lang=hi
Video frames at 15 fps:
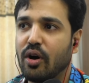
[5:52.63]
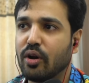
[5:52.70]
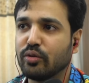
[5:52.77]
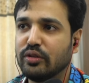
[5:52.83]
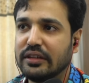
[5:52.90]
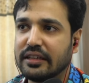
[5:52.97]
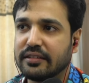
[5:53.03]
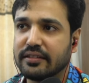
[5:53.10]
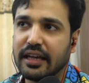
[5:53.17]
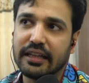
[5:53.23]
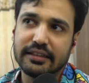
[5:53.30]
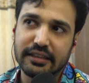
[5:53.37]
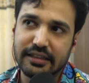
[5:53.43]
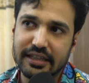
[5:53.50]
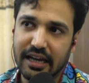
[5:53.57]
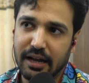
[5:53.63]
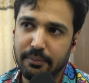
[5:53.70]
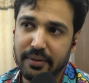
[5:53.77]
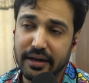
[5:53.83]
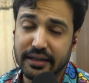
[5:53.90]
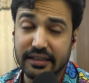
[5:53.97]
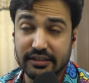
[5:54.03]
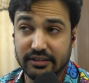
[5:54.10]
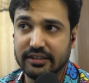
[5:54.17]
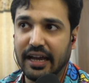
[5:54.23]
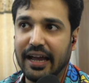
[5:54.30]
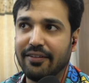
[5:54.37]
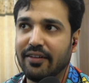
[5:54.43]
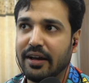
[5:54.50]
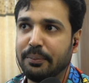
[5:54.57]
और उसी के साथ साथ यहाँ बैठ के
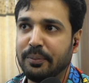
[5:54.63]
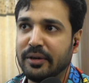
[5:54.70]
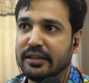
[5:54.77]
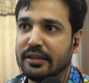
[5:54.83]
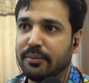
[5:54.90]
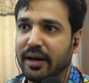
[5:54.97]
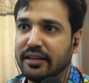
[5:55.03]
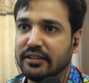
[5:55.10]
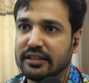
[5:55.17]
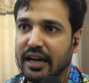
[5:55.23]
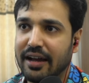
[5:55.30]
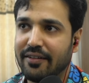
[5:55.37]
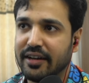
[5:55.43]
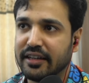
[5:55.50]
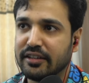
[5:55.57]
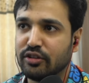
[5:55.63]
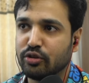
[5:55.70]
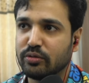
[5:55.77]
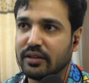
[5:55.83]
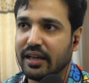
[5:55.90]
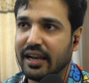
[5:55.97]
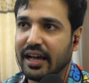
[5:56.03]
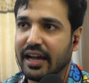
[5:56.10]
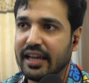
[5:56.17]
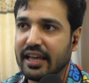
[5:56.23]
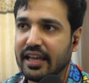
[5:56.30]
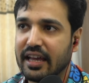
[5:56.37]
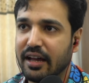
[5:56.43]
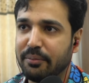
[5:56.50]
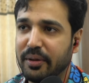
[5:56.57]
चाय वाय पी थी भाई चाय वाय की चुस्कियाँ लगाई
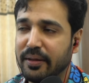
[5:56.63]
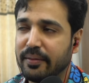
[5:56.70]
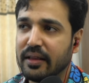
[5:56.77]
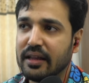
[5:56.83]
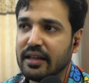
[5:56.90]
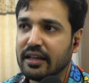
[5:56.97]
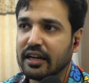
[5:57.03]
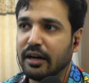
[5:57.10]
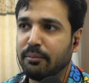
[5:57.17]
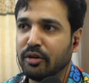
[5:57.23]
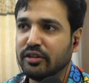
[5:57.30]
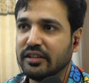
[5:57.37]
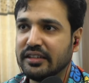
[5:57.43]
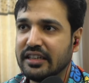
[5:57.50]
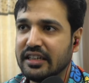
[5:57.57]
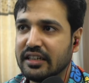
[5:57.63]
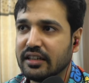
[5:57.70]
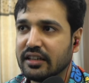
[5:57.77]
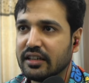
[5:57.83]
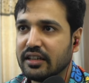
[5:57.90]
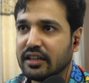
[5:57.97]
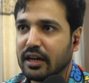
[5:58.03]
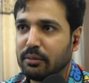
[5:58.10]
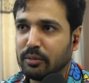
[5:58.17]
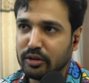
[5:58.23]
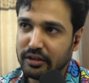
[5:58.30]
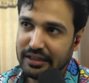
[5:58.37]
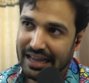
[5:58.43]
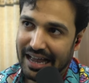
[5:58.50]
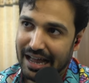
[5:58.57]
हैं यहाँ पे कमो दीदी कमो
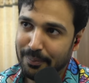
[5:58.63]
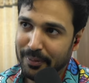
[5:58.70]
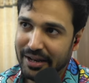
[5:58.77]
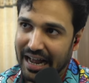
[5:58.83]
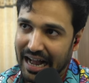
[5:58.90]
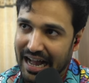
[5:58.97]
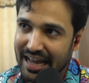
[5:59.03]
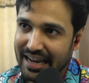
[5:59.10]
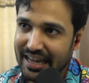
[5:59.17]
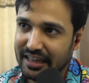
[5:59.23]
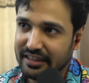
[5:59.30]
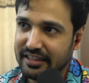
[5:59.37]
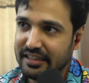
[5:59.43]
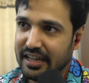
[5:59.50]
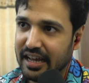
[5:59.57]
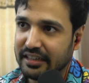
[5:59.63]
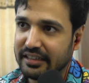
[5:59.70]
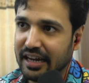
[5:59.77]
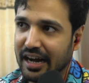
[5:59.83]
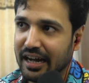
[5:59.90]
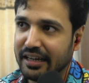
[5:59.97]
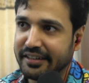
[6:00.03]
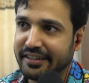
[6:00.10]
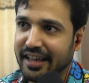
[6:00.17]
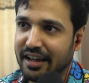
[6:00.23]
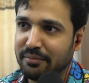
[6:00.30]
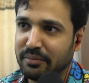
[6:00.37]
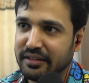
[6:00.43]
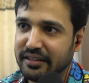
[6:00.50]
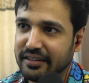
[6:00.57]
दीदी अपन आ रहे हैं दीदी ऐसा हार्ट
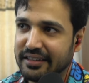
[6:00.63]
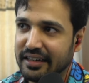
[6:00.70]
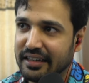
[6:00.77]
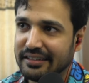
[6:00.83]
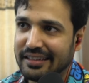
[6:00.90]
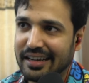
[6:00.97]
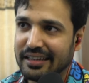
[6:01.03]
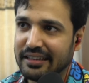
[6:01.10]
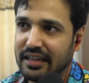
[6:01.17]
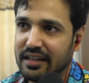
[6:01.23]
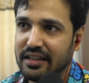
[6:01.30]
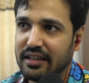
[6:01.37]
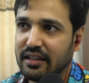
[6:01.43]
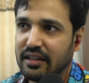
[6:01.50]
अटैक मत दे देना ज़रा सा